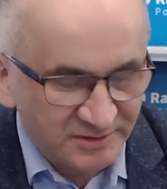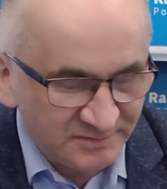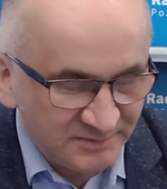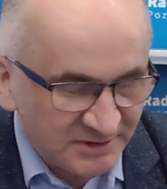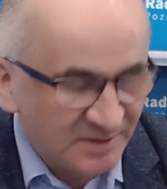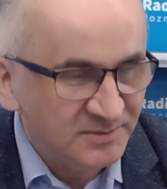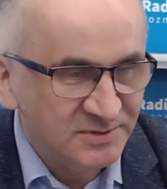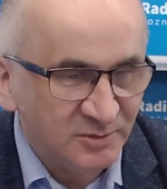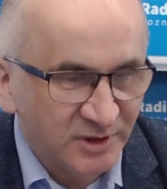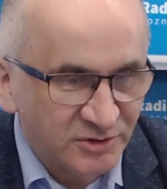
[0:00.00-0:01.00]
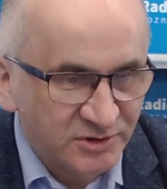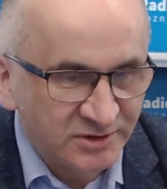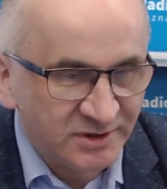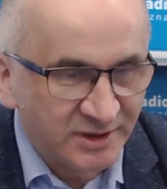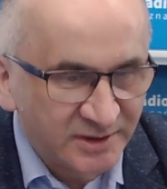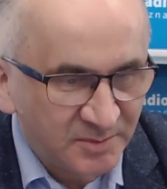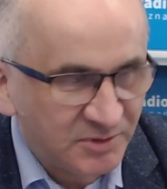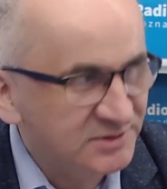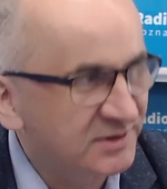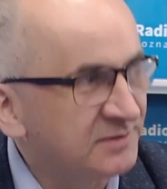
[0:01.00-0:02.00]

Witam słuchaczy Radia Poznań.